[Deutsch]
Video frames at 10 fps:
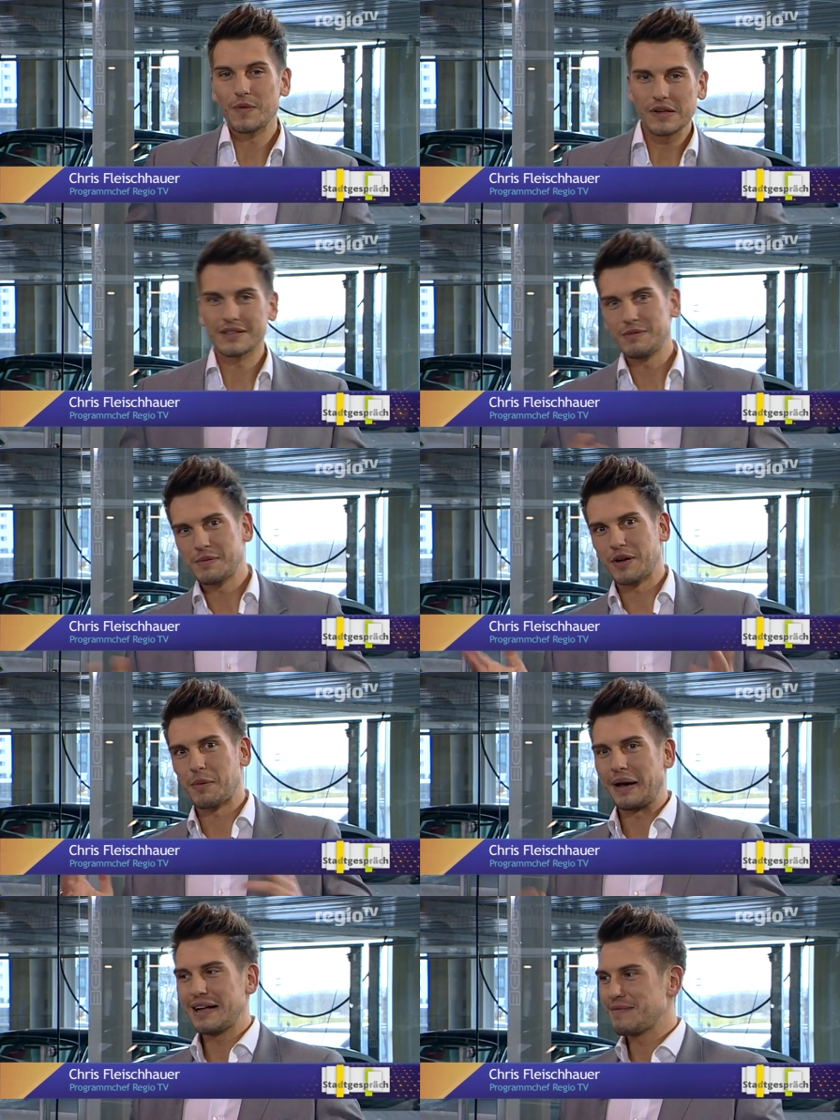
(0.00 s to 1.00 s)
World. Ich will immer noch
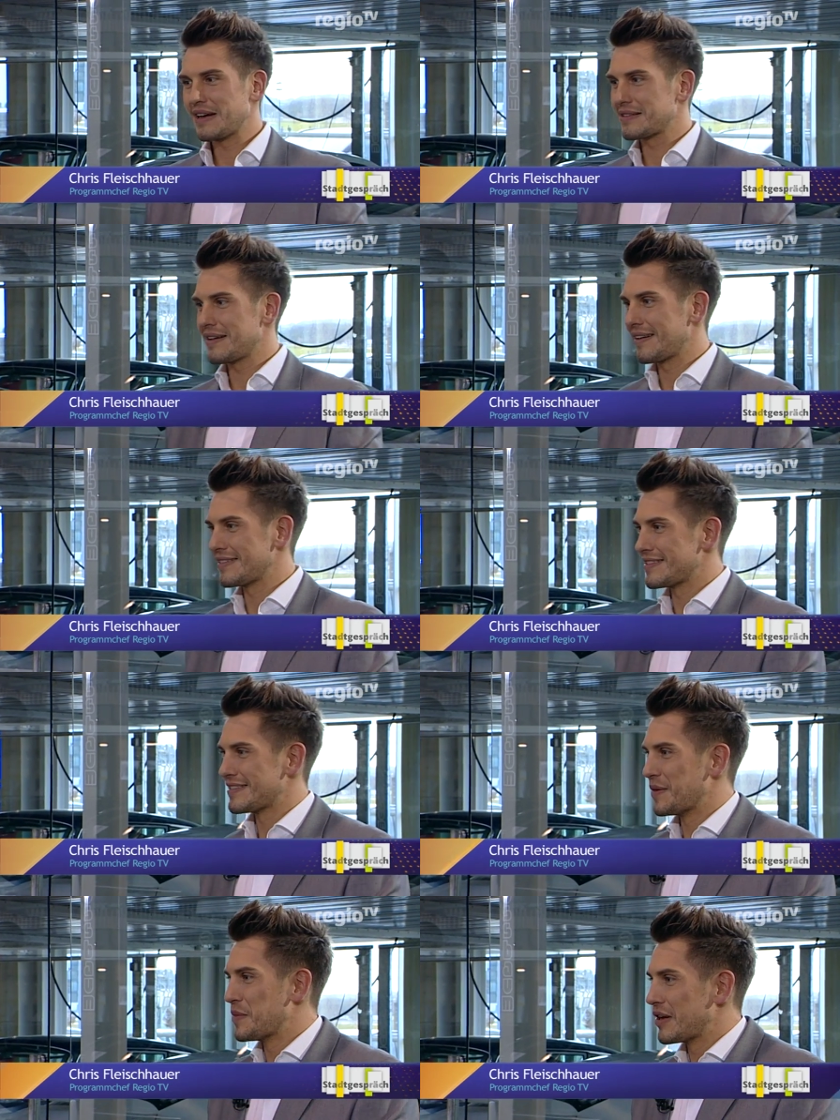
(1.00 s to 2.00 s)
Meilenwerk sagen, es ist
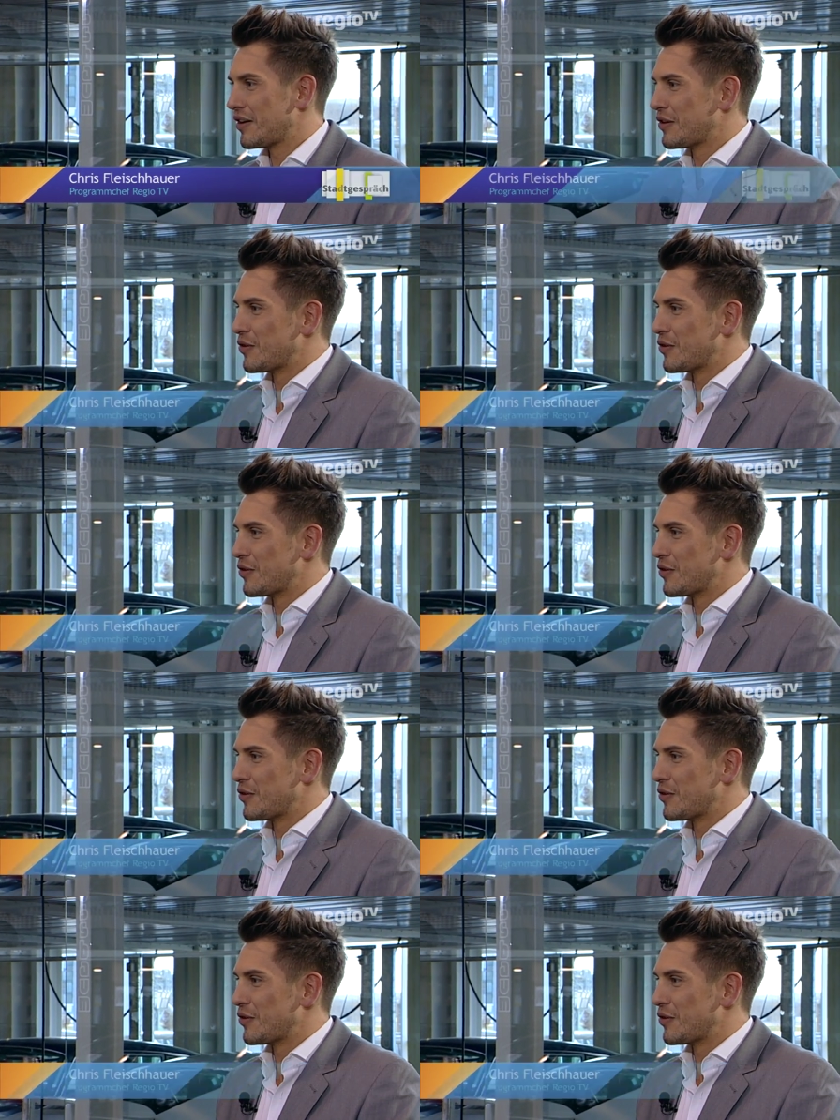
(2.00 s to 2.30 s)
ja immer noch.